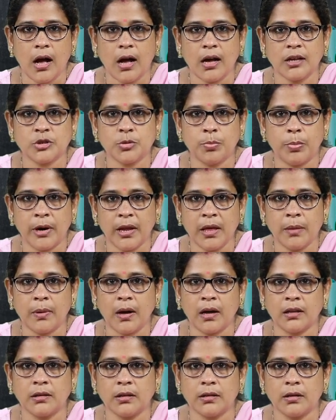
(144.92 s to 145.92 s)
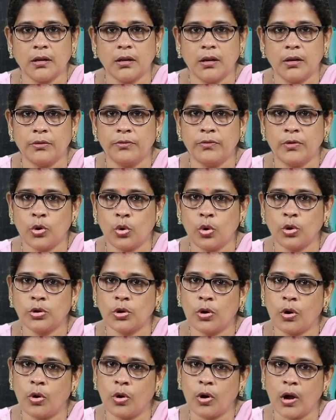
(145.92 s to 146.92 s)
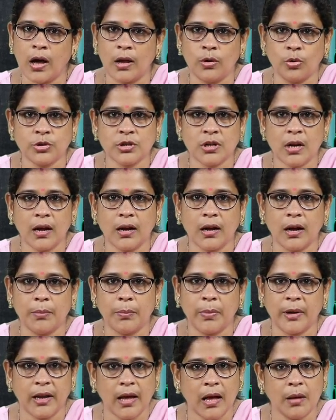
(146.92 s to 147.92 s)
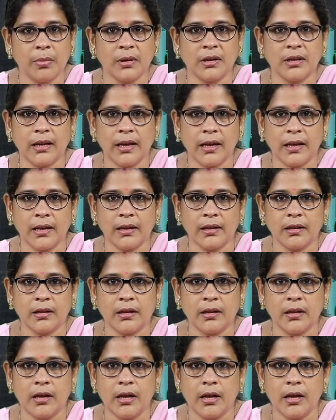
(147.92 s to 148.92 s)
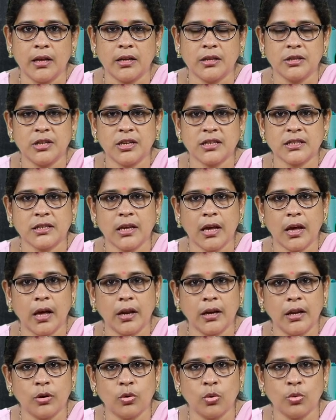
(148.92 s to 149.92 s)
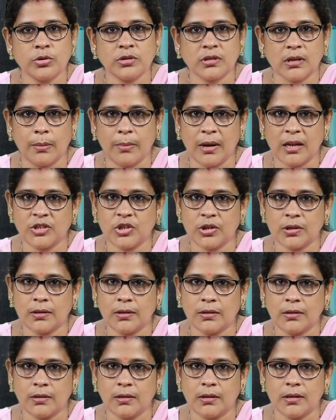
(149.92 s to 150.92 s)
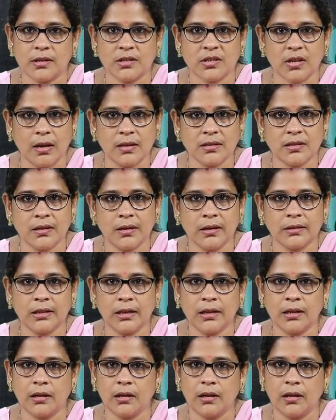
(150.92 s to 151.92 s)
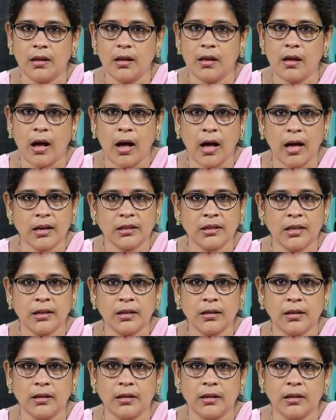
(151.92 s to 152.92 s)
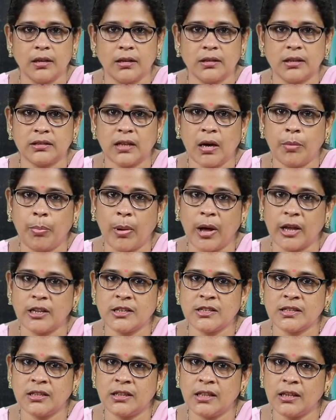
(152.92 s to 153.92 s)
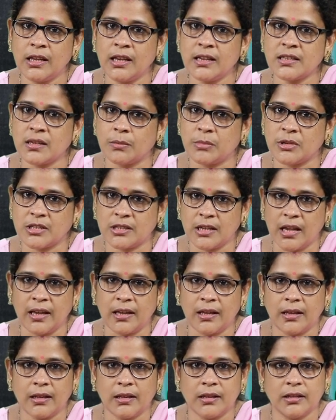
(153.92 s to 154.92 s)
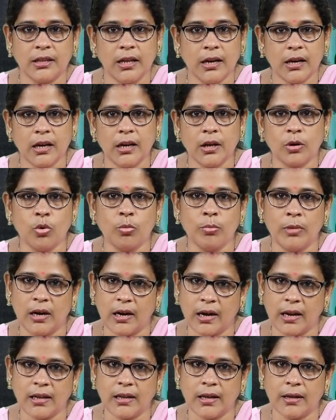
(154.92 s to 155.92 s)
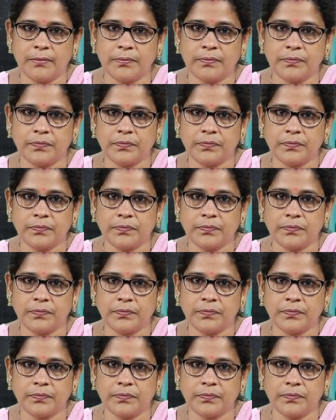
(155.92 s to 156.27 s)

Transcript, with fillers: आज बड़े बांध विरोध और आलोचना का पर्याय बन गए हैं जिससे अनेकों सामाजिक सांस्कृतिक आर्थिक तथा पारिस्थितिकीय समस्याएं देखने को मिल रही हैं